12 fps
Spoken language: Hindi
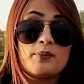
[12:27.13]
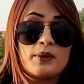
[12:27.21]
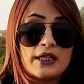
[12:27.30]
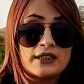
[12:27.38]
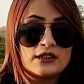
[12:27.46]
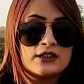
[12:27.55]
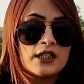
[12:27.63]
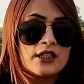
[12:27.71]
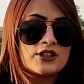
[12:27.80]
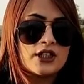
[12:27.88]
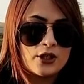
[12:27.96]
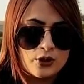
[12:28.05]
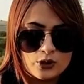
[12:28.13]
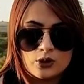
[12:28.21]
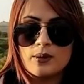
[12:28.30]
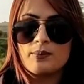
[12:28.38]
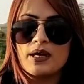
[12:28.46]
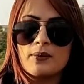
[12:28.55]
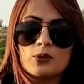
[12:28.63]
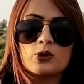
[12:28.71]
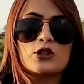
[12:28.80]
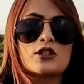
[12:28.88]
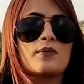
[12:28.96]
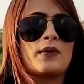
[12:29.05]
प्राइसेस जानना चाह रहे होंगे तो अब मैं आपको
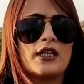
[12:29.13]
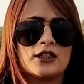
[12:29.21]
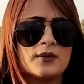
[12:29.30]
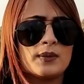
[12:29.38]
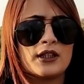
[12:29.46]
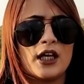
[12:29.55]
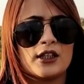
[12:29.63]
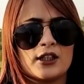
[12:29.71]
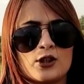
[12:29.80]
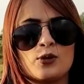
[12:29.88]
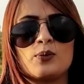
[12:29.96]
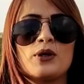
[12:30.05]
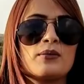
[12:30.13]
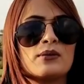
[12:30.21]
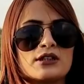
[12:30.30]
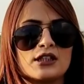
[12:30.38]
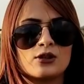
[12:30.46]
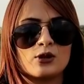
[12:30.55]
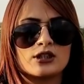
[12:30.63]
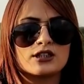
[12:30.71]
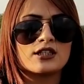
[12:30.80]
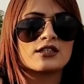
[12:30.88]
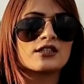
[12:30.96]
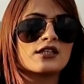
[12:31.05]
थोड़ी सी प्राइसेस बता देती हूँ फिर मज़ीद थोड़ी
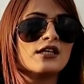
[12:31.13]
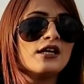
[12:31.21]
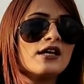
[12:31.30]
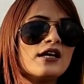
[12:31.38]
सी इसकी